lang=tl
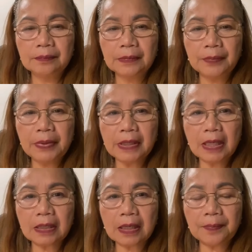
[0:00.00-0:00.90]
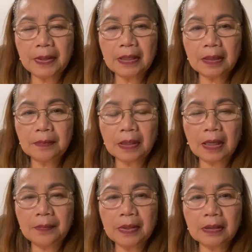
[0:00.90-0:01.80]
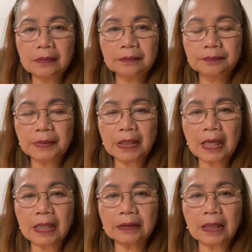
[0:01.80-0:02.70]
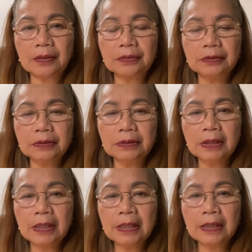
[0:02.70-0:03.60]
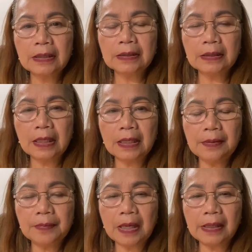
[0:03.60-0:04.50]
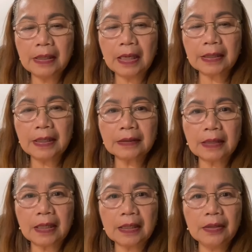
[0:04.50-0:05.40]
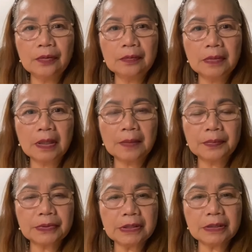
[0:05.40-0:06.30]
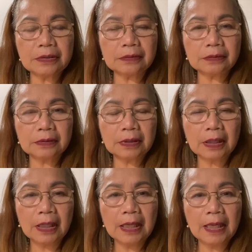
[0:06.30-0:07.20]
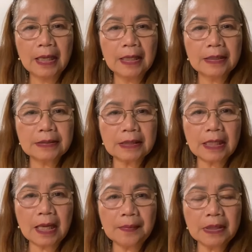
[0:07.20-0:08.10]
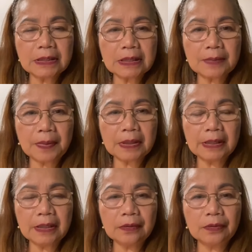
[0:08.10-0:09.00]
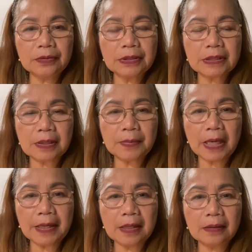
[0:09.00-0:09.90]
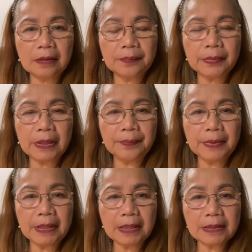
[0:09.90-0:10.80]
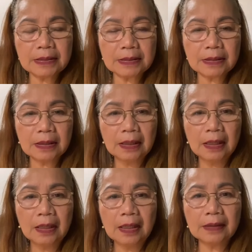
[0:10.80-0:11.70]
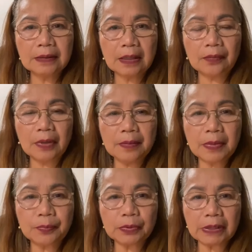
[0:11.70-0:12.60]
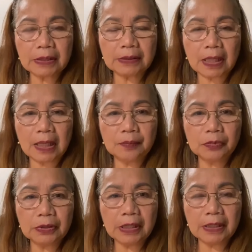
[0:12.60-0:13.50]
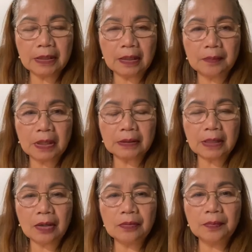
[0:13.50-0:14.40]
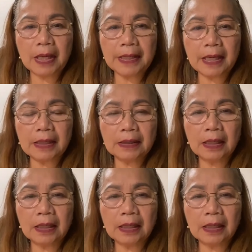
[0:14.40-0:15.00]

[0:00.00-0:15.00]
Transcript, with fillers: mabigyan ka pa ng maraming pagkakataon na imaakyat ang iyong mga posisyon. Salamat sa paglingkod sa bayan ng Pilipinas at naway maprotektahan mo din ang mga taong bayan